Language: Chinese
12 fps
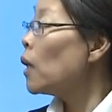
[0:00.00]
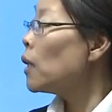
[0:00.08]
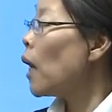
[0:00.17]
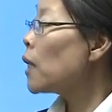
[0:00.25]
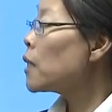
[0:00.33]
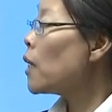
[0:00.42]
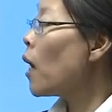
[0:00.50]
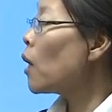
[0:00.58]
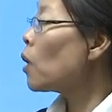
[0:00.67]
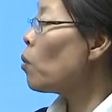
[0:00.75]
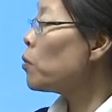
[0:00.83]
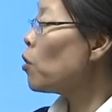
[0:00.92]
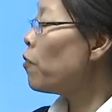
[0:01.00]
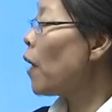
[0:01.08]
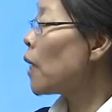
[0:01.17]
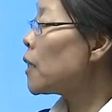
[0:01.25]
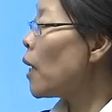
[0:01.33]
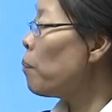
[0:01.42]
那这样呢，我们就
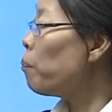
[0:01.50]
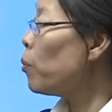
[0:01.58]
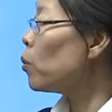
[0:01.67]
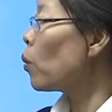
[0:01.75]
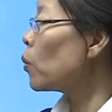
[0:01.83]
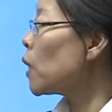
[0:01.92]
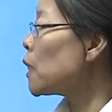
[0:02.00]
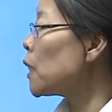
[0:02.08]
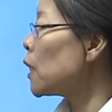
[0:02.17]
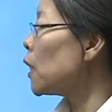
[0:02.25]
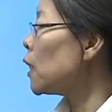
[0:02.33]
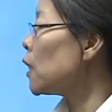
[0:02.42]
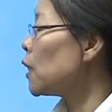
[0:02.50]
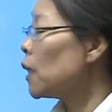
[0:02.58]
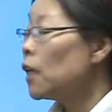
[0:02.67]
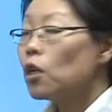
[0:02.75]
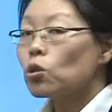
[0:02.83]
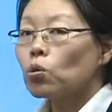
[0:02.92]
发现不同的几何体
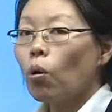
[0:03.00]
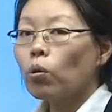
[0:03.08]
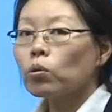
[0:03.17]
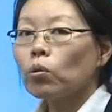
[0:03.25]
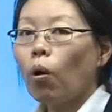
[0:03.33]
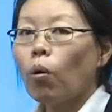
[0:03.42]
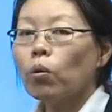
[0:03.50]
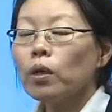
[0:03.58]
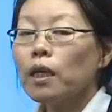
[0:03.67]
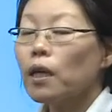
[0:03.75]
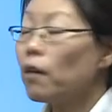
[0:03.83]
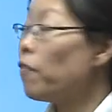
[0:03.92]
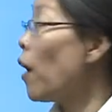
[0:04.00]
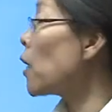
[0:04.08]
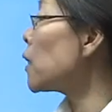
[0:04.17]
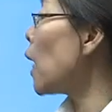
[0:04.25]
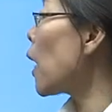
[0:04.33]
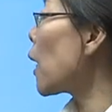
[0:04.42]
从同一个方
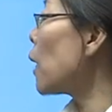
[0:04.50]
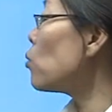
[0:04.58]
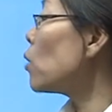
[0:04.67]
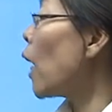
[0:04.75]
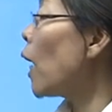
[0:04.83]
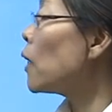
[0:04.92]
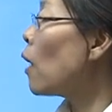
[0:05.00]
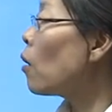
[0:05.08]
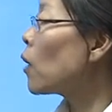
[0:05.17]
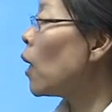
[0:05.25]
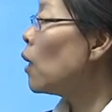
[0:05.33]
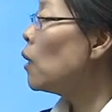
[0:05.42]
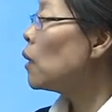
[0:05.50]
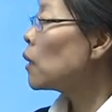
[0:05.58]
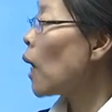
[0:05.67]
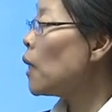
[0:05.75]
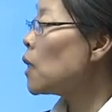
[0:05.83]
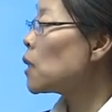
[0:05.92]
向来去看到的，
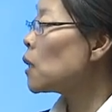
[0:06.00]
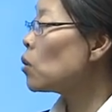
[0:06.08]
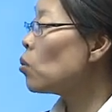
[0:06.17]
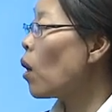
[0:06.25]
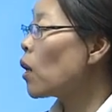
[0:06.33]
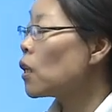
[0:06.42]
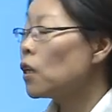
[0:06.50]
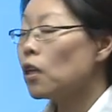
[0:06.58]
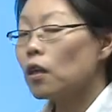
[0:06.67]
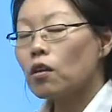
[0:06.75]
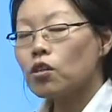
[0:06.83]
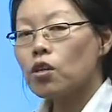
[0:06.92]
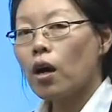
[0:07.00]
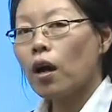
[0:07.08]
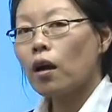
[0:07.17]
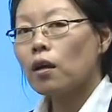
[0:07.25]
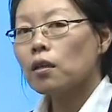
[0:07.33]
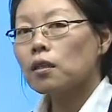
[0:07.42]
它那形状可能是
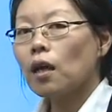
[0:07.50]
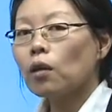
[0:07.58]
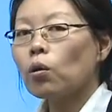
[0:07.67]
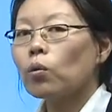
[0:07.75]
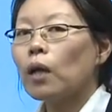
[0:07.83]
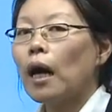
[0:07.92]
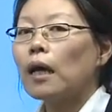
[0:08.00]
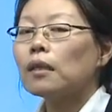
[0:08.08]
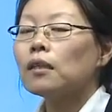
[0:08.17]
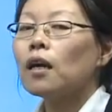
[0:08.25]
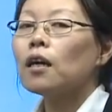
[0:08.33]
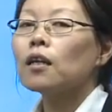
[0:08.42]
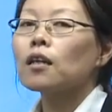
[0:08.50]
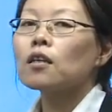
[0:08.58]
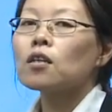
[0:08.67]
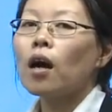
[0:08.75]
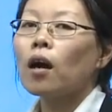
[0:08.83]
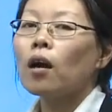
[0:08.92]
相同的，也可能
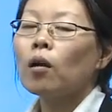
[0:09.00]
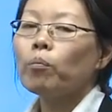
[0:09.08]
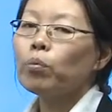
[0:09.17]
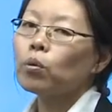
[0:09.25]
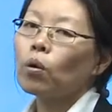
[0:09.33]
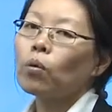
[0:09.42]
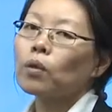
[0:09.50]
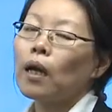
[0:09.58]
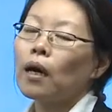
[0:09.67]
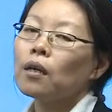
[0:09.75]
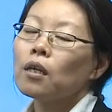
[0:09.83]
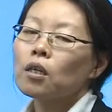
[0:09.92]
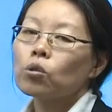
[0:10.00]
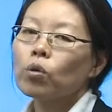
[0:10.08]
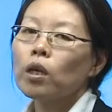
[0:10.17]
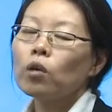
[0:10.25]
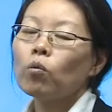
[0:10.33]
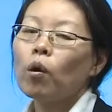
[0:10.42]
是不同的。所
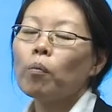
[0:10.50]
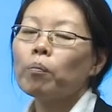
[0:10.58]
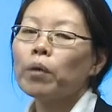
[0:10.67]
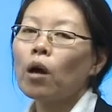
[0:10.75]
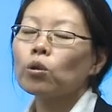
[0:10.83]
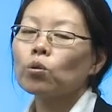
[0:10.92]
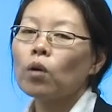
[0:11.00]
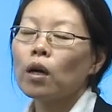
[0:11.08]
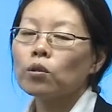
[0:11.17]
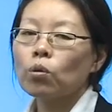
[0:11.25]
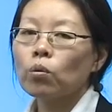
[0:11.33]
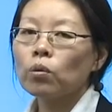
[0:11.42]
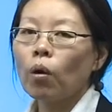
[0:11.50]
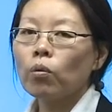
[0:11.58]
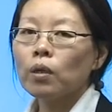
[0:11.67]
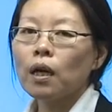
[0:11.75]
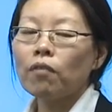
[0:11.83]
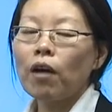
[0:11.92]
以，我们不要说从同
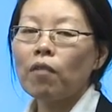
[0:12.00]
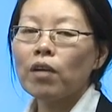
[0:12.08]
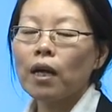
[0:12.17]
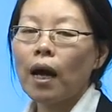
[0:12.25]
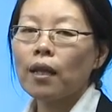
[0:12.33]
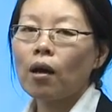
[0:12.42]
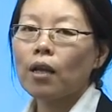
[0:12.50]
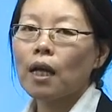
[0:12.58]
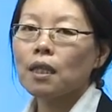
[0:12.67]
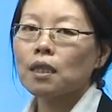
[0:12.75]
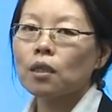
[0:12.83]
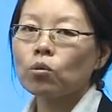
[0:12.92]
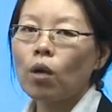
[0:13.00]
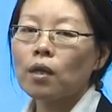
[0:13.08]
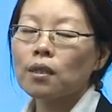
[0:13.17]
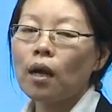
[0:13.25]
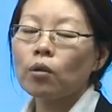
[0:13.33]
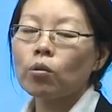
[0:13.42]
一个方位看到它的形状
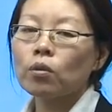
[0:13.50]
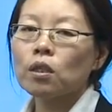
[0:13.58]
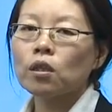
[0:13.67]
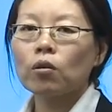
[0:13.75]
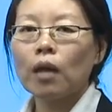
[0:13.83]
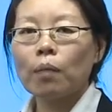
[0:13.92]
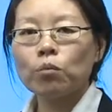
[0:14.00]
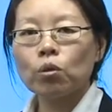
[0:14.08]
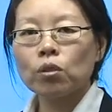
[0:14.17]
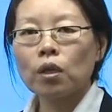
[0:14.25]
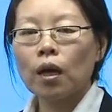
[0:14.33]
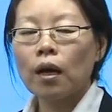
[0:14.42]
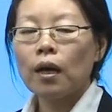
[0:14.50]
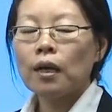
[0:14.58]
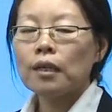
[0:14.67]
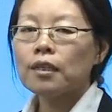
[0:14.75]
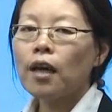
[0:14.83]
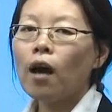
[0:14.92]
相同的时候，它们就是
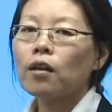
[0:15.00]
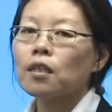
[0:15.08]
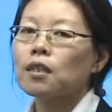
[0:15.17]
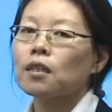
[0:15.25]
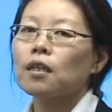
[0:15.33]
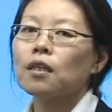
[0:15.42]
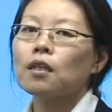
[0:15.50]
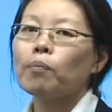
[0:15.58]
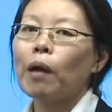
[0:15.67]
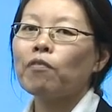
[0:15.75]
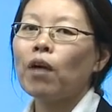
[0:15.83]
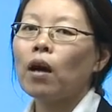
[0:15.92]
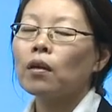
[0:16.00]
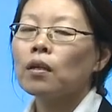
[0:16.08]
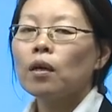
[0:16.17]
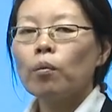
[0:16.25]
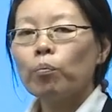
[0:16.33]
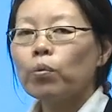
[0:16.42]
一样的几何体摆放，
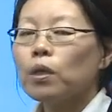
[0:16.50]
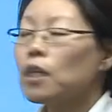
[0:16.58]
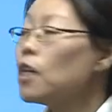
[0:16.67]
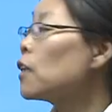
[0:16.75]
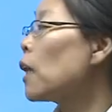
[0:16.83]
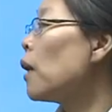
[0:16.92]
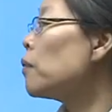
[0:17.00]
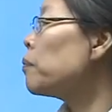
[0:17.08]
不一定的。